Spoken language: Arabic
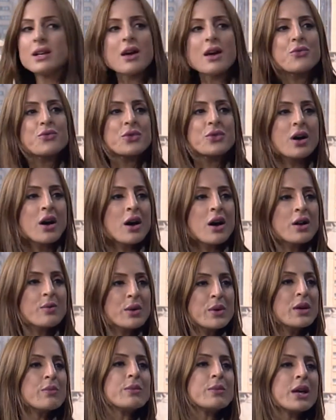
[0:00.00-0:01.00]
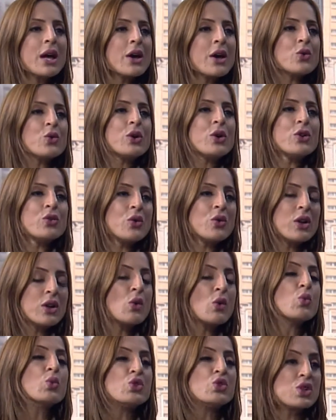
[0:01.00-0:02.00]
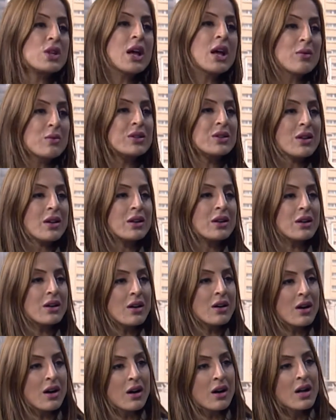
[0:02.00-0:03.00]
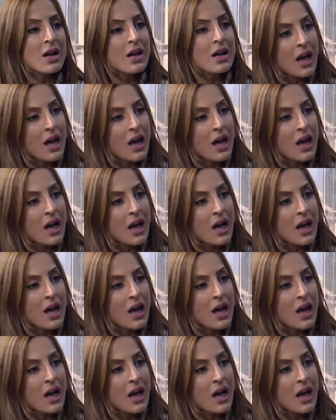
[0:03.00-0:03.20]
الأفكار بإمكانه أنه يروج لها بطريقة